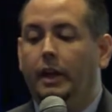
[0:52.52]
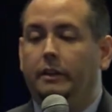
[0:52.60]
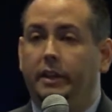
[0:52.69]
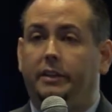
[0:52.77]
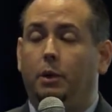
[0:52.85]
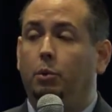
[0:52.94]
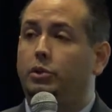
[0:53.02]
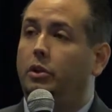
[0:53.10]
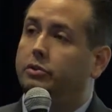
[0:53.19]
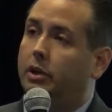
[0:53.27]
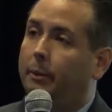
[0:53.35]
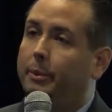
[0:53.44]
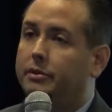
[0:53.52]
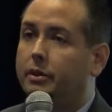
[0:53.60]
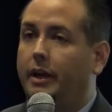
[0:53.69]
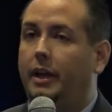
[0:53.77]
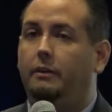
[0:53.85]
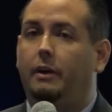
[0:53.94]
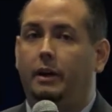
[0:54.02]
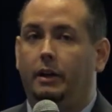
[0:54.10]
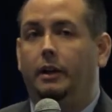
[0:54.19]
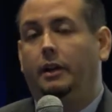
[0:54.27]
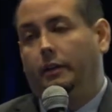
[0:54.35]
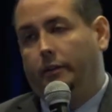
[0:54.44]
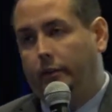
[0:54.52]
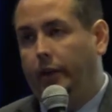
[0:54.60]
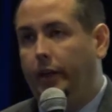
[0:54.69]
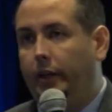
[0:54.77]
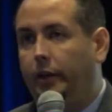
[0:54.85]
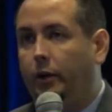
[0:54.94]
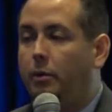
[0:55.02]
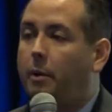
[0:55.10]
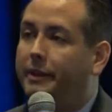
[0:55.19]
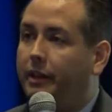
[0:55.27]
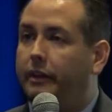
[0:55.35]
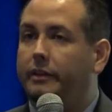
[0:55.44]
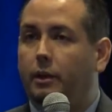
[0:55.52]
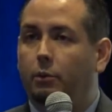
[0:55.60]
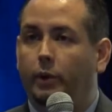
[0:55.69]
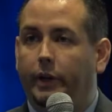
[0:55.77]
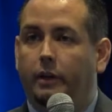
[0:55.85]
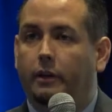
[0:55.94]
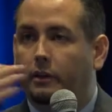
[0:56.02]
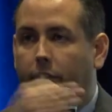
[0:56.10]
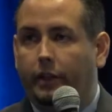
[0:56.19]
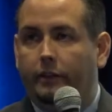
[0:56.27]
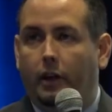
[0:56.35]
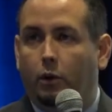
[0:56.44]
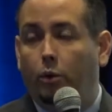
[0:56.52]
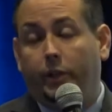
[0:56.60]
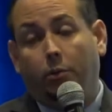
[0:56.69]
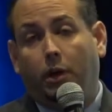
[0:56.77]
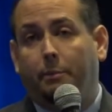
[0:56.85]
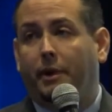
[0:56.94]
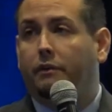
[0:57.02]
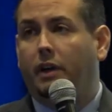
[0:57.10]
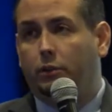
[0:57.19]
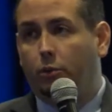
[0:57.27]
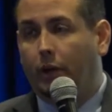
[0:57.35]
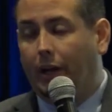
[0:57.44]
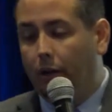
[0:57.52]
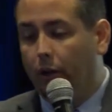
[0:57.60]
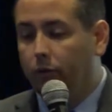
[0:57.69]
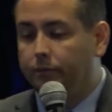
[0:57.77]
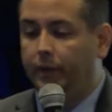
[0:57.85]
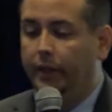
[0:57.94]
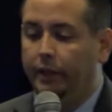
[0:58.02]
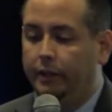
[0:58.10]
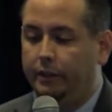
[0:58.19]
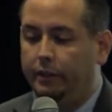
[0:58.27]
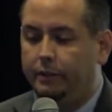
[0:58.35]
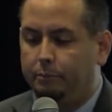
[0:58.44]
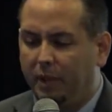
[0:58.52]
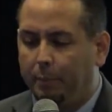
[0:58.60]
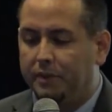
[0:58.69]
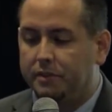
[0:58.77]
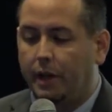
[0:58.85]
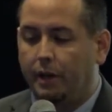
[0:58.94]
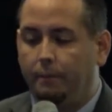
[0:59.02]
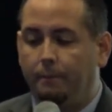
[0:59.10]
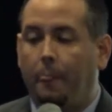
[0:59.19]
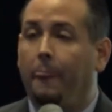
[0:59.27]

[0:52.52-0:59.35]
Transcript: Distribución son las personas que van, eh, obviamente, a distribuir desde el cultivo de la manufactura a los eh, dispensarios.